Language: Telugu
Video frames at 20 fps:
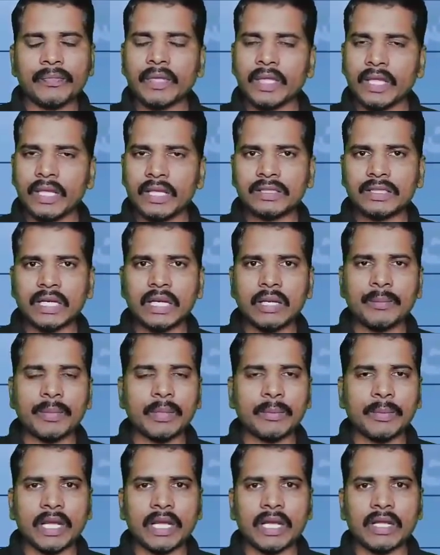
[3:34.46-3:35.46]
ఈ
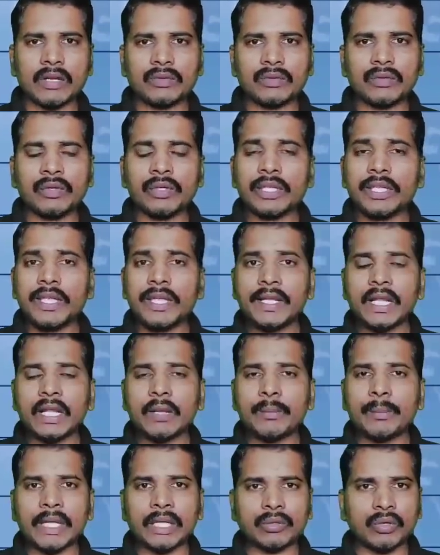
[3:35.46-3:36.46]
సడలింపుల ప్రకారం ఈ నెల
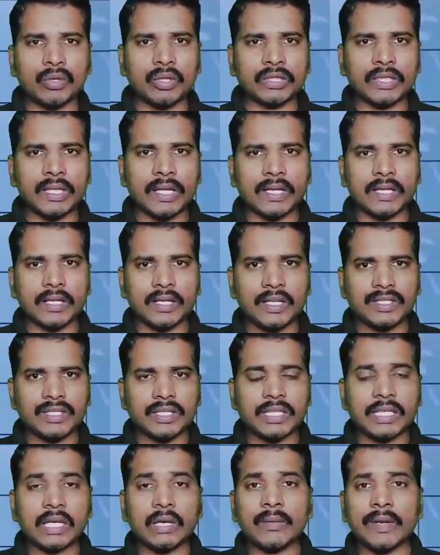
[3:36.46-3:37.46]
పదకొండో తారీఖు నుంచి
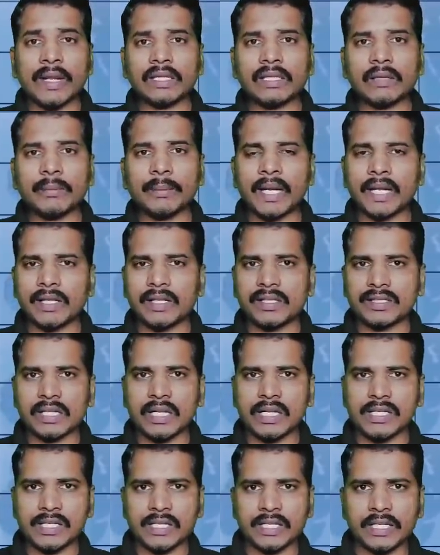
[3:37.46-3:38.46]
ఎవరైతే బయట దేశాల
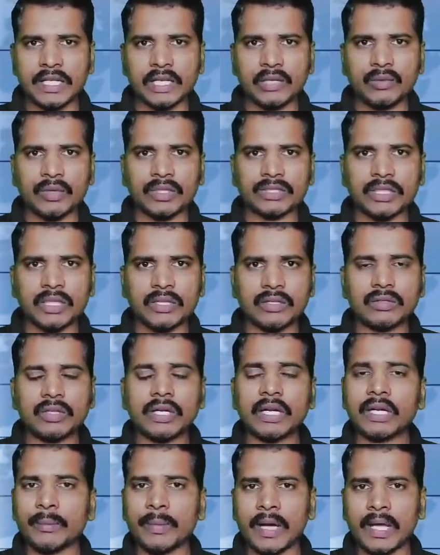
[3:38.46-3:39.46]
నుంచి ఇండియాకి వస్తారో
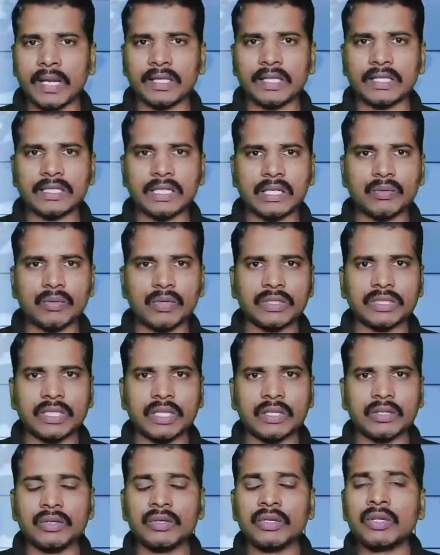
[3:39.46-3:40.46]
అంటే భారతదేశానికి
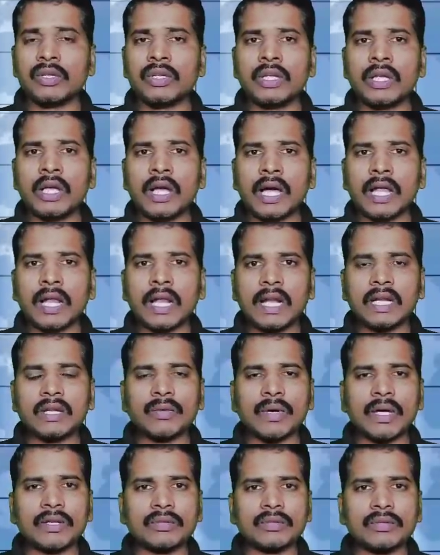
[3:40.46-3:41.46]
వస్తారో అలాంటి
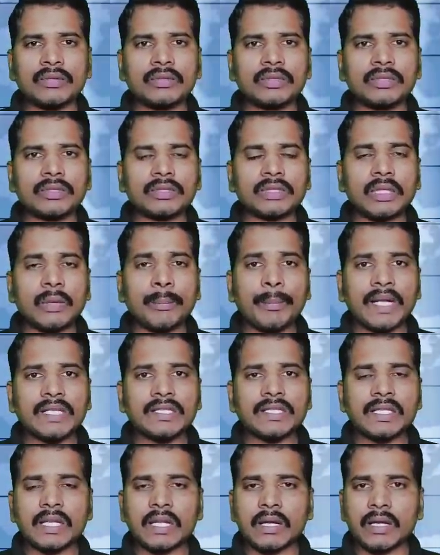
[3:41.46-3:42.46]
వారు
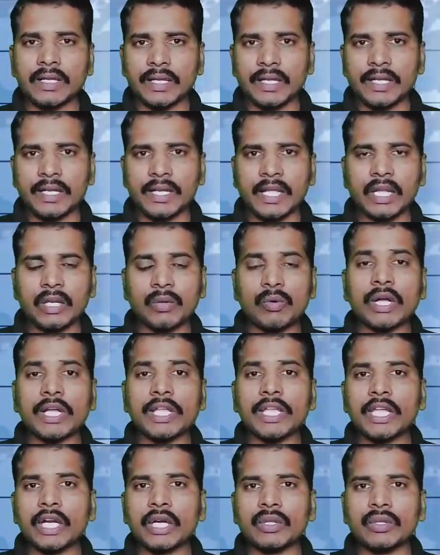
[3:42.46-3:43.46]
తప్పనిసరిగా ఇండియాలో ఒక
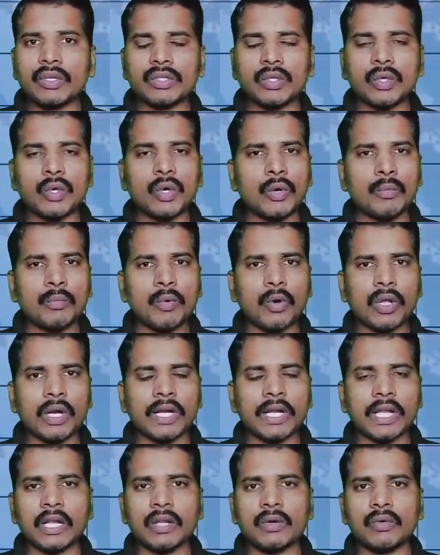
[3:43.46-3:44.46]
ఏడు రోజులు హోమ్
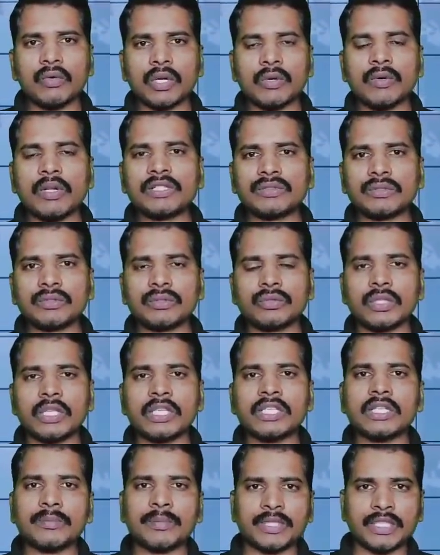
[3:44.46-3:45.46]
క్వారంటైన్లో ఉండవలసి
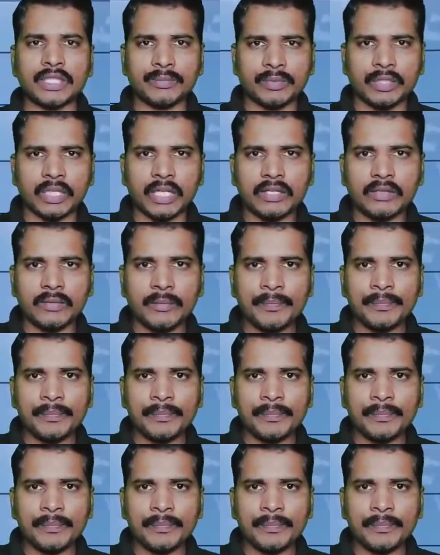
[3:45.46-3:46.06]
ఉంటుందని చెప్పి చెప్తున్నారు